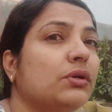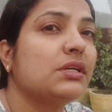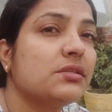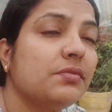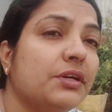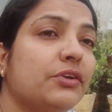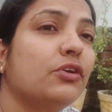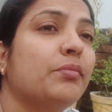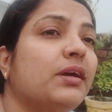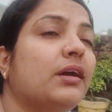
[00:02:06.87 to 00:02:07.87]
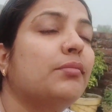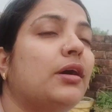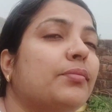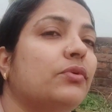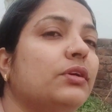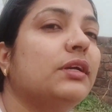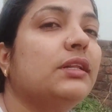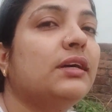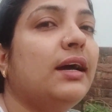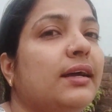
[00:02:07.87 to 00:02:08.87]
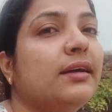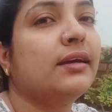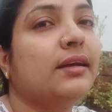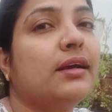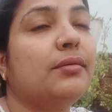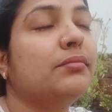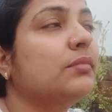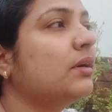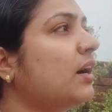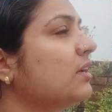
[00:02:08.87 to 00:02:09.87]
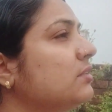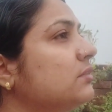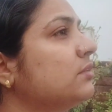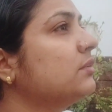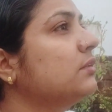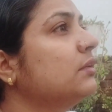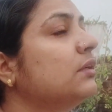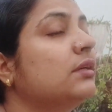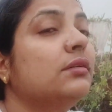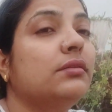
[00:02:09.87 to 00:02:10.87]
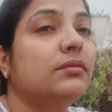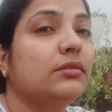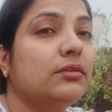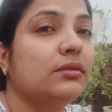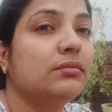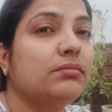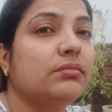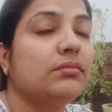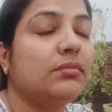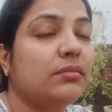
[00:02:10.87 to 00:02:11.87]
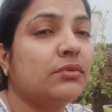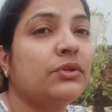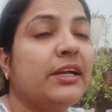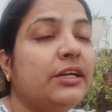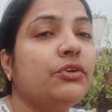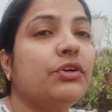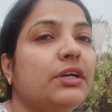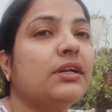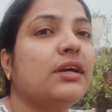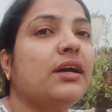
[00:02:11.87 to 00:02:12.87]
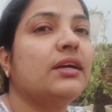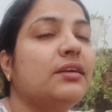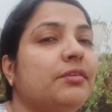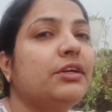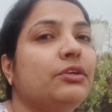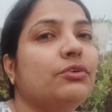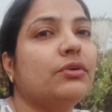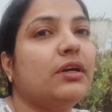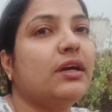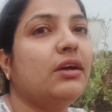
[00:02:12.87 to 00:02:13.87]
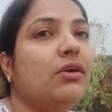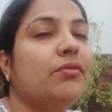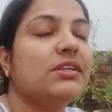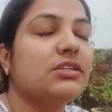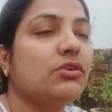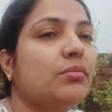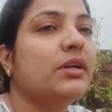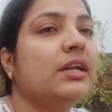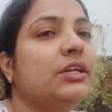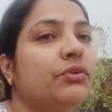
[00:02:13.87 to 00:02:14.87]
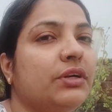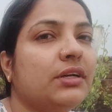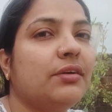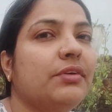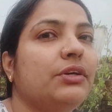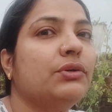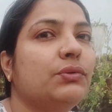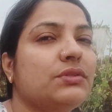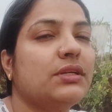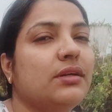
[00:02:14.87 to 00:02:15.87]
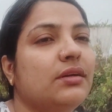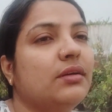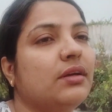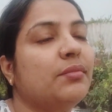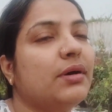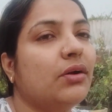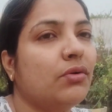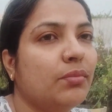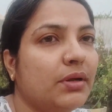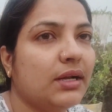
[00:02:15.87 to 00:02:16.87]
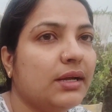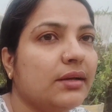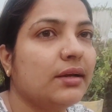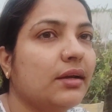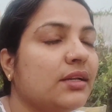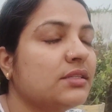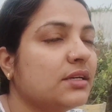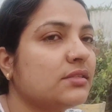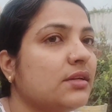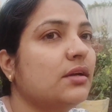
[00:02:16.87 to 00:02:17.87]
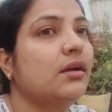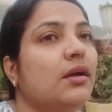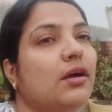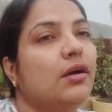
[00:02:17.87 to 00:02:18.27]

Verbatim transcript: तो इस वीडियो में हम आपको ये दिखाएंगे कि हम आज डेली रूटीन का ही वीडियो है और वैसे तो हम डेली रूटीन का वीडियो दूसरे एक बार और बनाएंगे अच्छा सा